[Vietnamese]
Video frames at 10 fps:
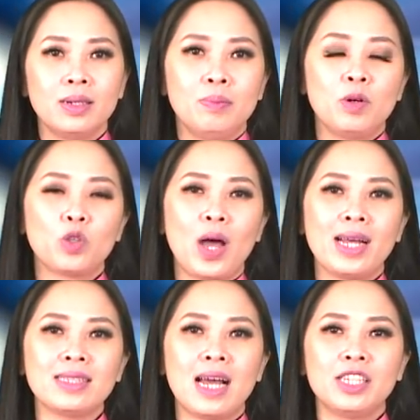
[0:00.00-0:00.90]
Một tòa
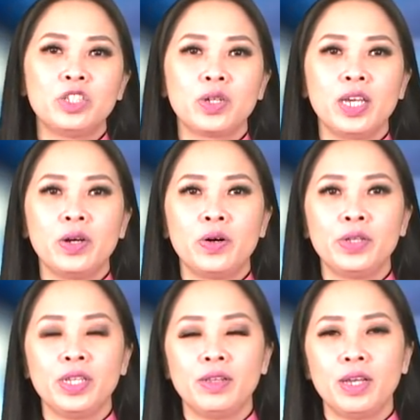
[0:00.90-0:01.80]
án tại Tokyo,
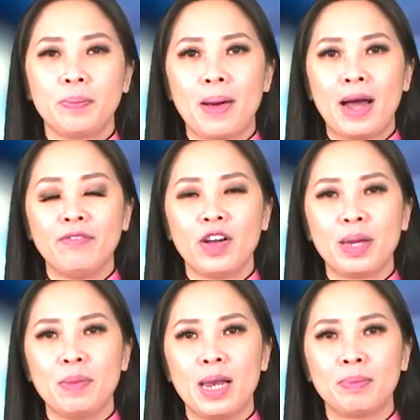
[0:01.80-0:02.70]
Nhật Bản vào ngày
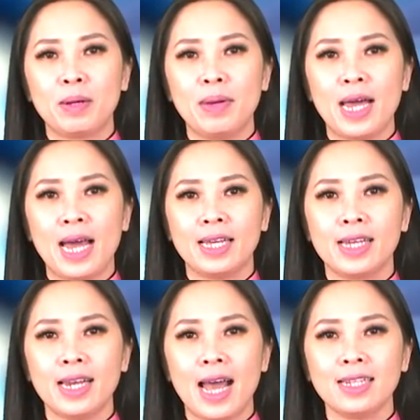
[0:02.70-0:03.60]
15 tháng 12
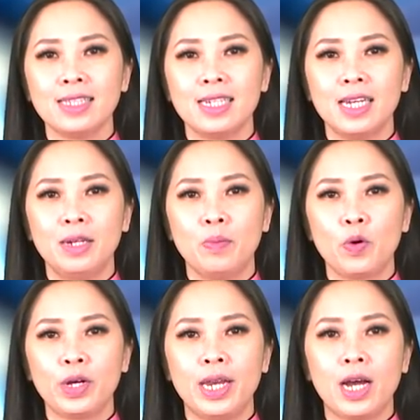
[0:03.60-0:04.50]
kết án tử hình một
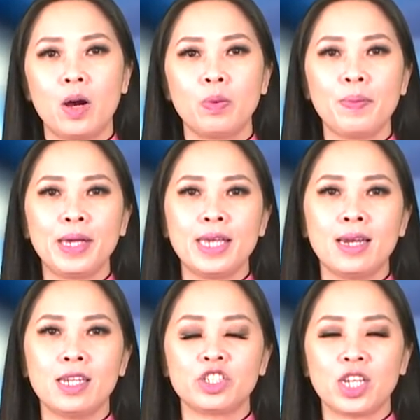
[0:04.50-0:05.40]
người đàn ông có biệt
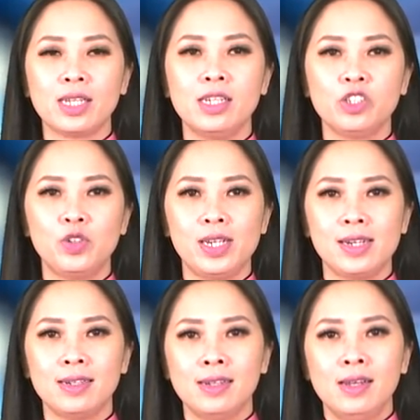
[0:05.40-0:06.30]
danh là sát nhân
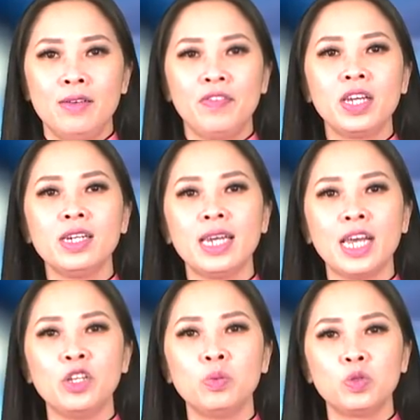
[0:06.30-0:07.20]
Twitter, vì người này
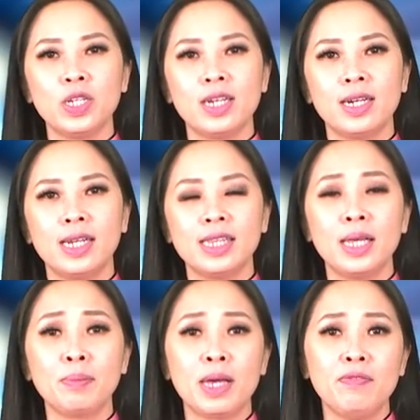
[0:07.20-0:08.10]
dùng Twitter để
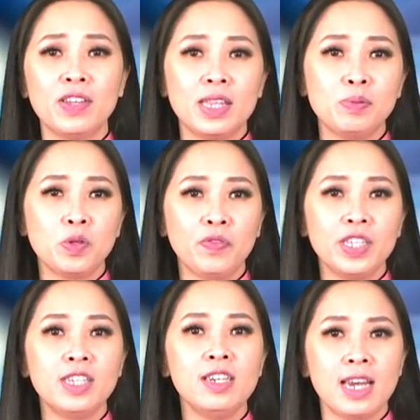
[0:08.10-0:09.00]
tìm kiếm và tiếp xúc với
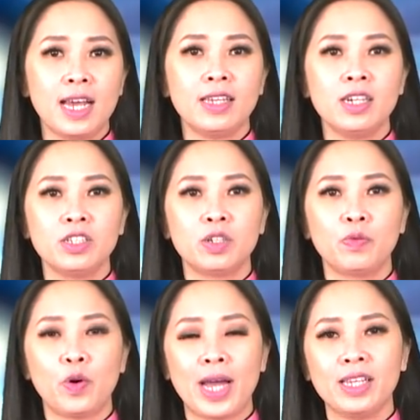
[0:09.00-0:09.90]
9 nạn nhân trong
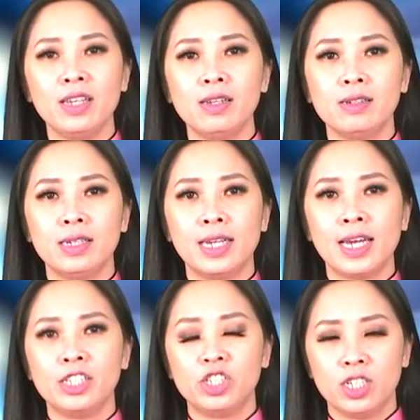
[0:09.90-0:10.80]
vụ án giết người
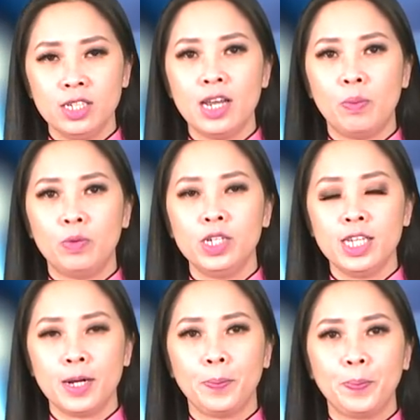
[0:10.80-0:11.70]
gây chấn động nước Nhật.